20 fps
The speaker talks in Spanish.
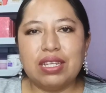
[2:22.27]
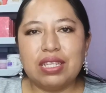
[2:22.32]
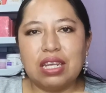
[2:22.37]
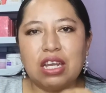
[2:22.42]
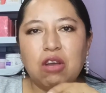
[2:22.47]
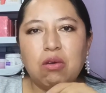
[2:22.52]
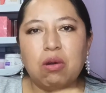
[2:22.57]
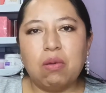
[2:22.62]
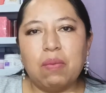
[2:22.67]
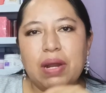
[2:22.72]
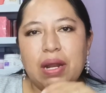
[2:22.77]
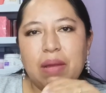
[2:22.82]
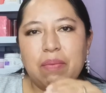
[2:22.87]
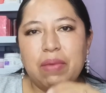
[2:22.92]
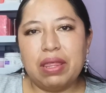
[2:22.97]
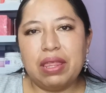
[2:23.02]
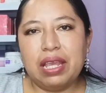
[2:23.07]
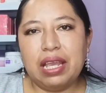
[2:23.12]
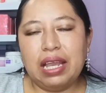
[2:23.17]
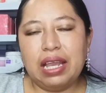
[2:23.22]
así como
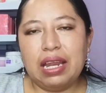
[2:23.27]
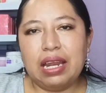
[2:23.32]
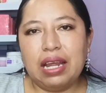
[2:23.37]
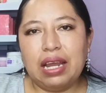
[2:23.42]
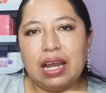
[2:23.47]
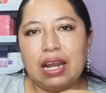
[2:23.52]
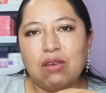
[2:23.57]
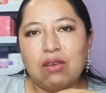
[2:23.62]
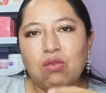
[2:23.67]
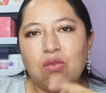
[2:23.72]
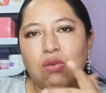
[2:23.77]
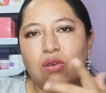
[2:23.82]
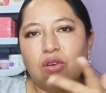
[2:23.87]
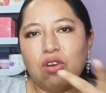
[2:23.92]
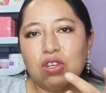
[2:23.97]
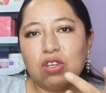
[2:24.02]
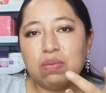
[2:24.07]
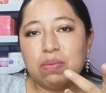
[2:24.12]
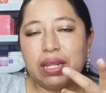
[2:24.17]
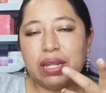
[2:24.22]
para pedir
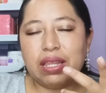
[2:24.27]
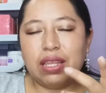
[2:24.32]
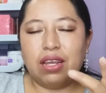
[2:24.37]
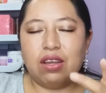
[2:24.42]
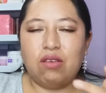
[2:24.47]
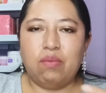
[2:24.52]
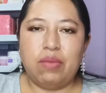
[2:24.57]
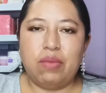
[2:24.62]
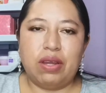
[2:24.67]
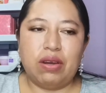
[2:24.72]
algún cosmético,